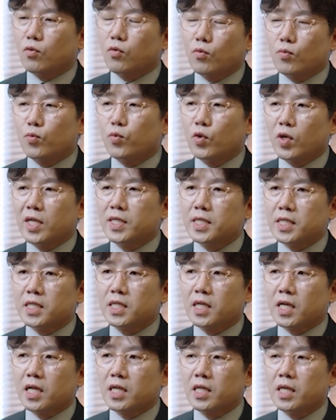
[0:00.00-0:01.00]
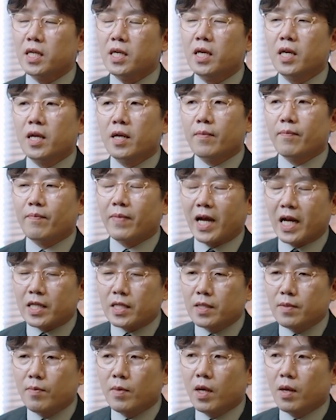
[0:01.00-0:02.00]
공부한 시간이
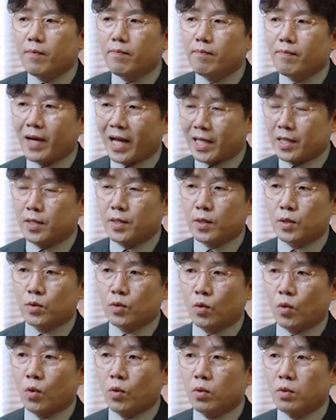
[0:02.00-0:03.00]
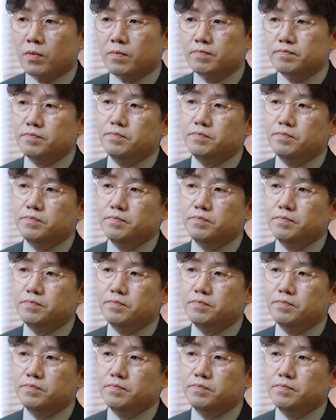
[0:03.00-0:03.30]
많으면 많을수록